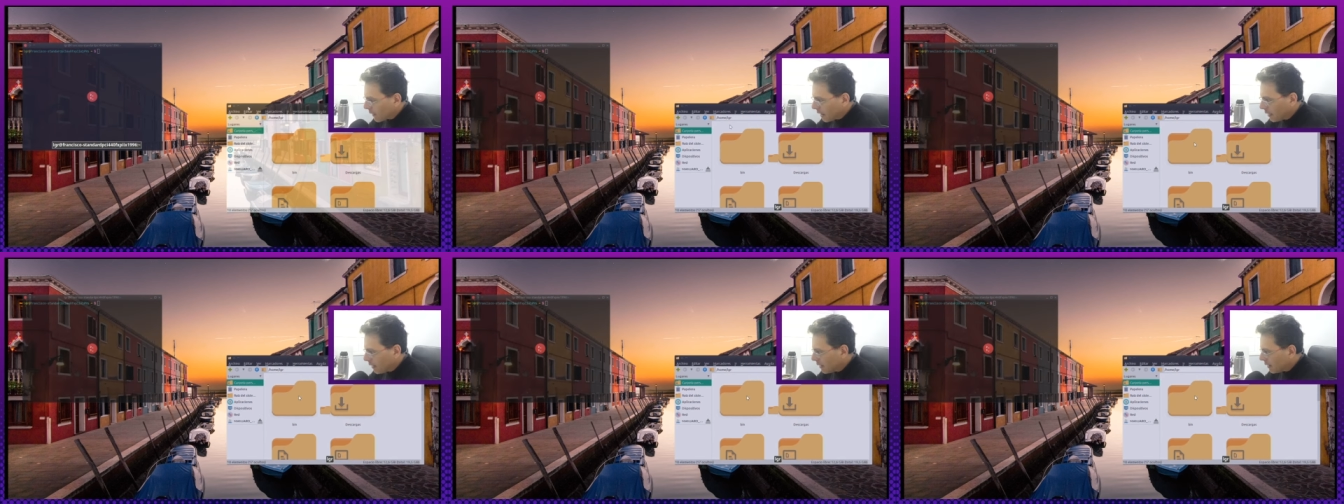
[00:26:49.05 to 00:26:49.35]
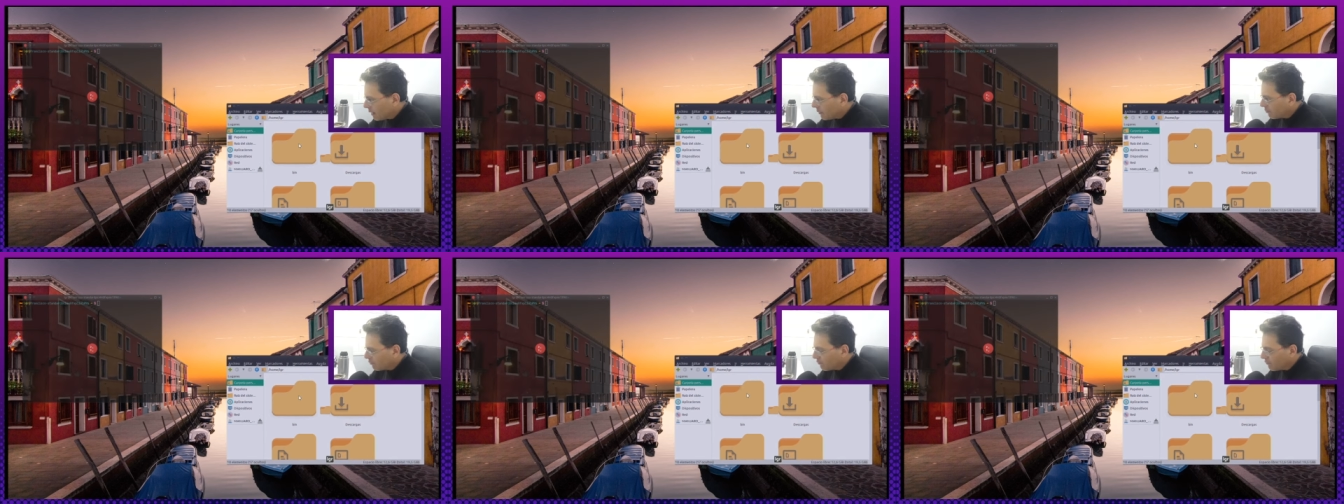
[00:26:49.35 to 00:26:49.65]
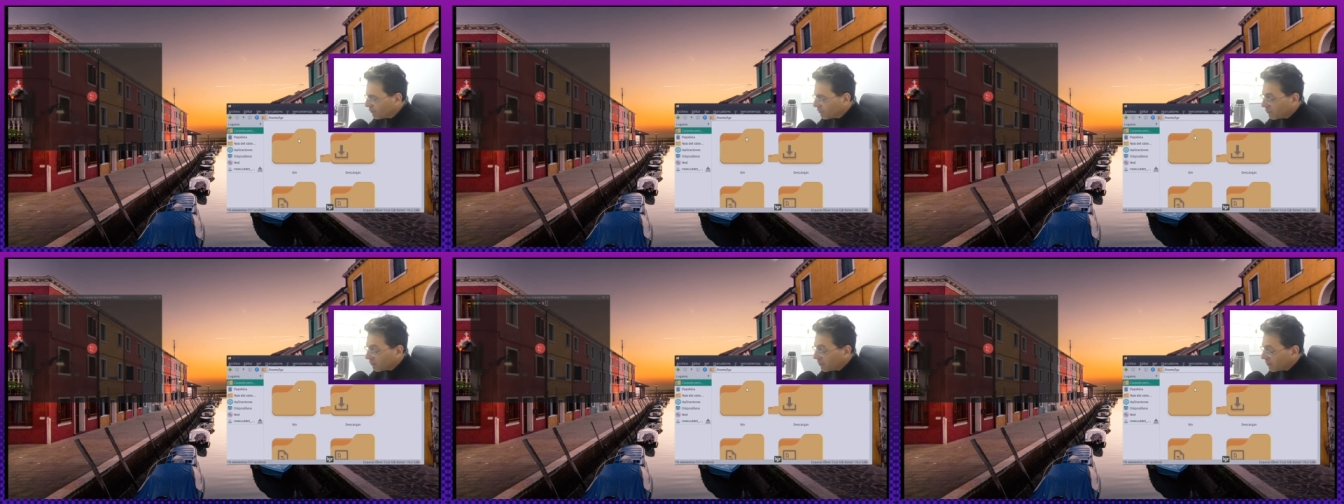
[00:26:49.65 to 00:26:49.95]
em,
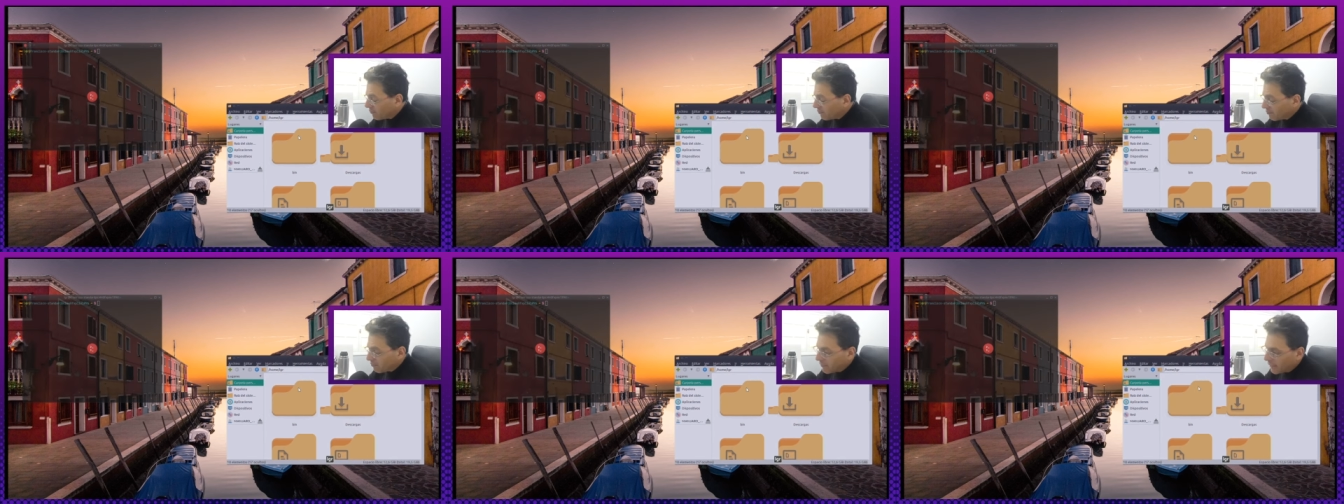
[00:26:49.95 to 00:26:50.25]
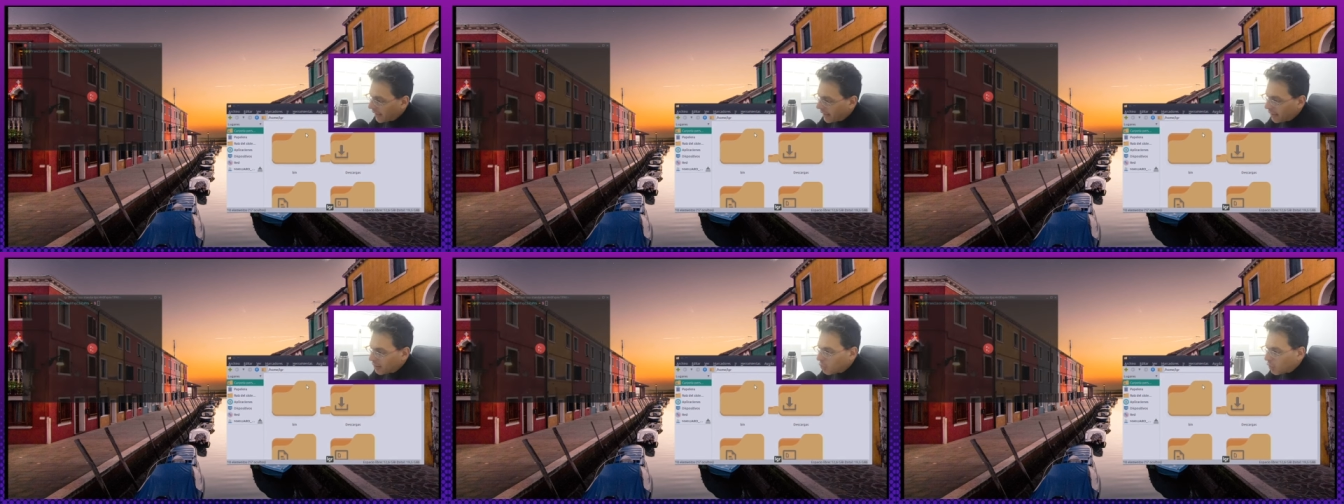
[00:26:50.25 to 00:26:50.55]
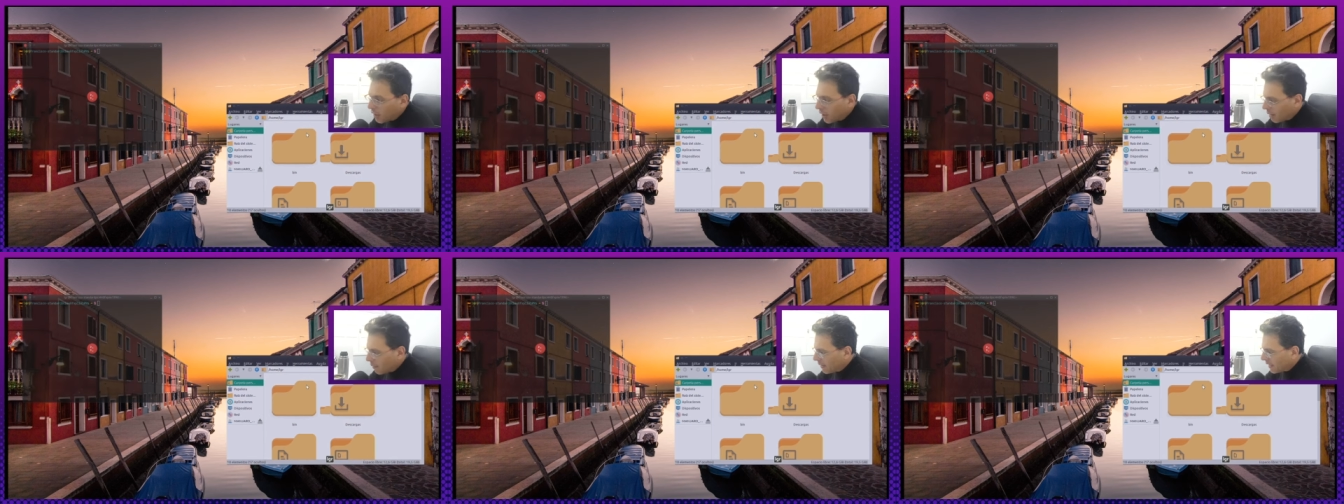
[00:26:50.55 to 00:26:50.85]

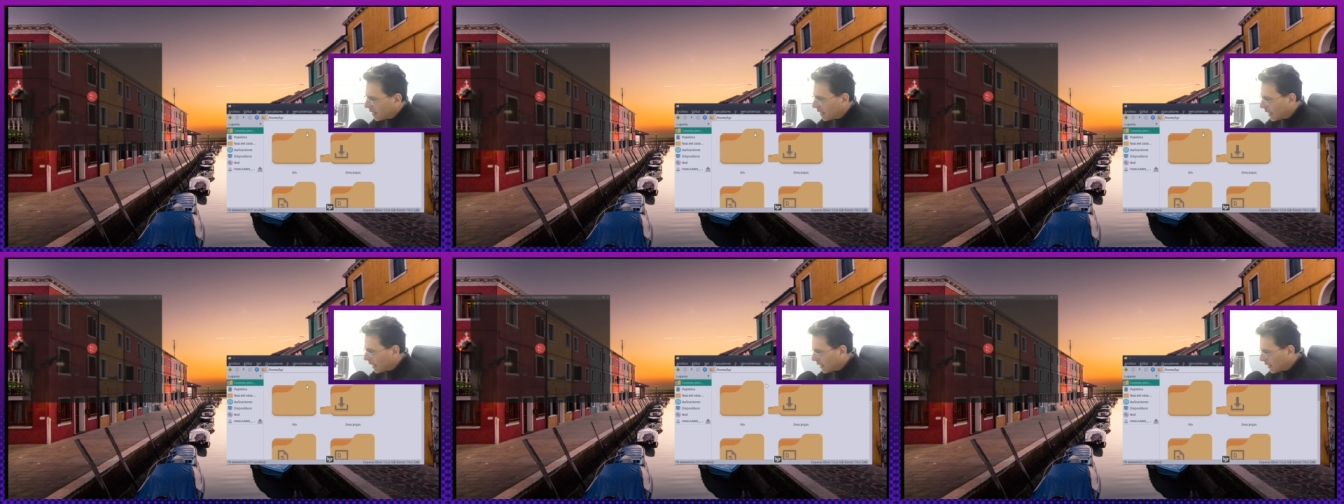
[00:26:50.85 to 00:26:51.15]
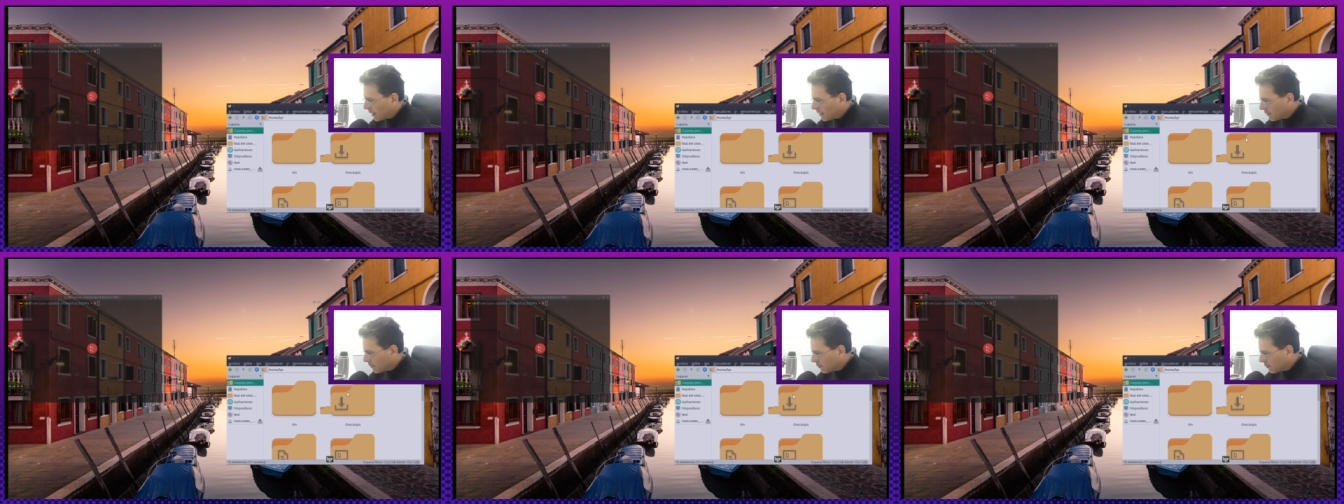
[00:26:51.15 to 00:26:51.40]
gestores de ventana.